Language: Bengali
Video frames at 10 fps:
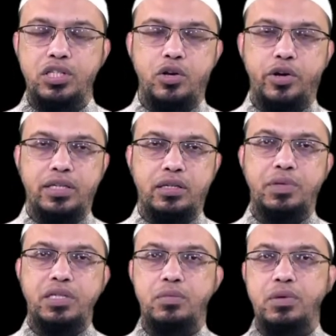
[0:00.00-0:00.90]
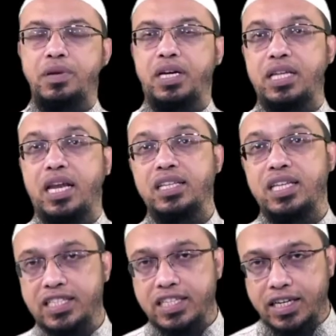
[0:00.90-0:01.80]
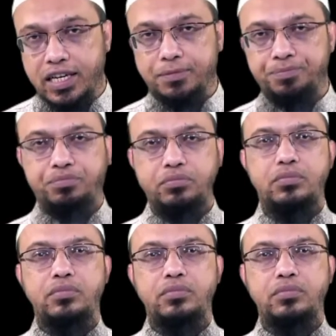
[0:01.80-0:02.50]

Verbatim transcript: ছিন্ন হয়ে গেছে আপনার স্বামী আপনাকে তালাক দিয়েছেন কিনা